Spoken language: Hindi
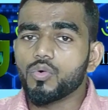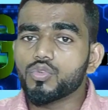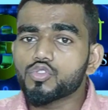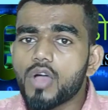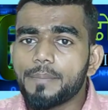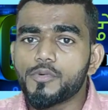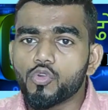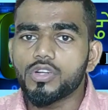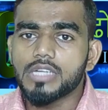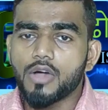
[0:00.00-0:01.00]
उसको आप
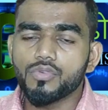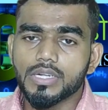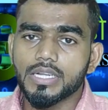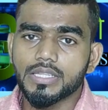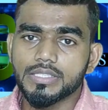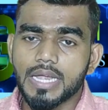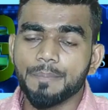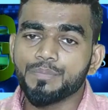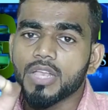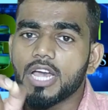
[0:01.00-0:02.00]
नोट डाउन करते जाएँ
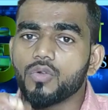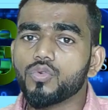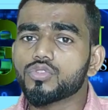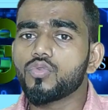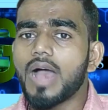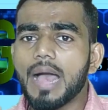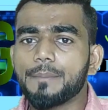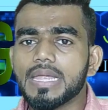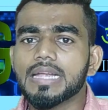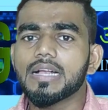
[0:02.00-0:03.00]
और उसको आप
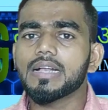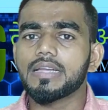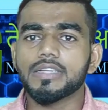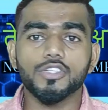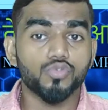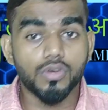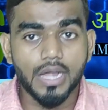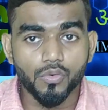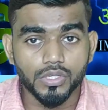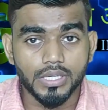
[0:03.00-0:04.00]
एक एक करके सॉर्ट
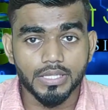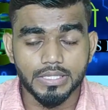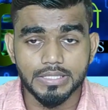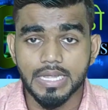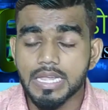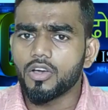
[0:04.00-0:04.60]
आउट करते जाए